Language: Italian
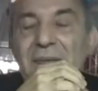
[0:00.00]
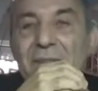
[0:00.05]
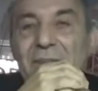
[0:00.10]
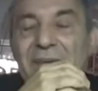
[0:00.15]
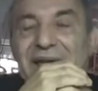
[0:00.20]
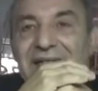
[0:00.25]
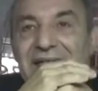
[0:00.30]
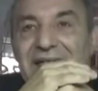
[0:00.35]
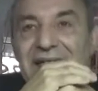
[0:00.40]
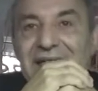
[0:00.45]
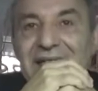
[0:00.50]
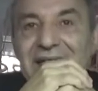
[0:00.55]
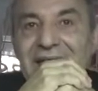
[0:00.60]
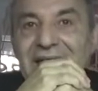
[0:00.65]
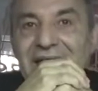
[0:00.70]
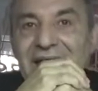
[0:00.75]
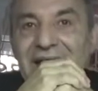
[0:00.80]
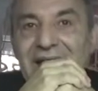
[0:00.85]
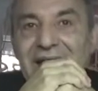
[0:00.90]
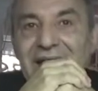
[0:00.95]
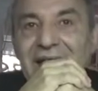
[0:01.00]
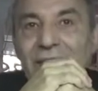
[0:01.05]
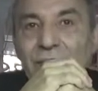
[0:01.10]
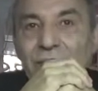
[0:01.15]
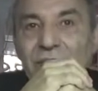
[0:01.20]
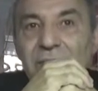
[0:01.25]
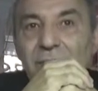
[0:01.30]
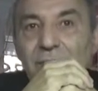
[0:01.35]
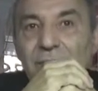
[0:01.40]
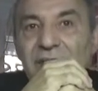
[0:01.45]
Maddalena è
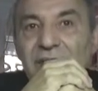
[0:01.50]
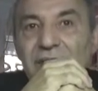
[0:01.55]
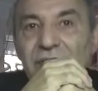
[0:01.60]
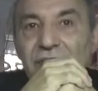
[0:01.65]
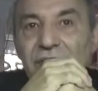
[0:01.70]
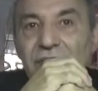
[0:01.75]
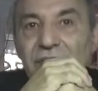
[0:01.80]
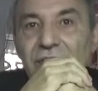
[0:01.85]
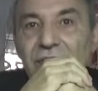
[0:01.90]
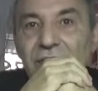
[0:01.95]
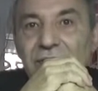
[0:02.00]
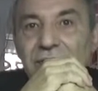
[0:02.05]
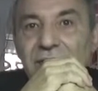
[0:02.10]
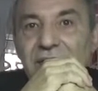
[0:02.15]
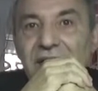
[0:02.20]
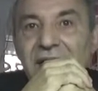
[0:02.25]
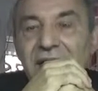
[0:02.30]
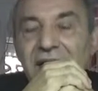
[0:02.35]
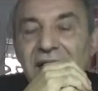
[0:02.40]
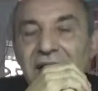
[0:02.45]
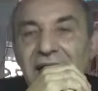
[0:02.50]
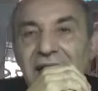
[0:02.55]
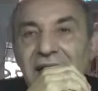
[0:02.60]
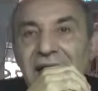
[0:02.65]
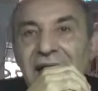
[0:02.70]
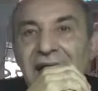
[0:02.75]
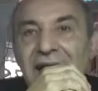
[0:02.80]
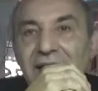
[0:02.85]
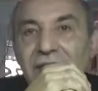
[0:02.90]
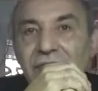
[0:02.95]
un dipinto che è
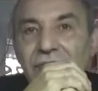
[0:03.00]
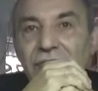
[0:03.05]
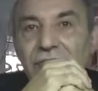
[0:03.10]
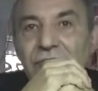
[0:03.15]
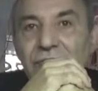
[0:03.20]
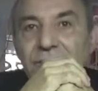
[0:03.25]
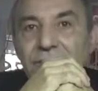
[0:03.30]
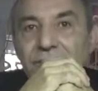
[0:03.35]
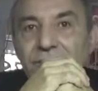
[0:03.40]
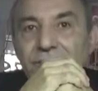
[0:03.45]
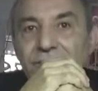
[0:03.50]
nato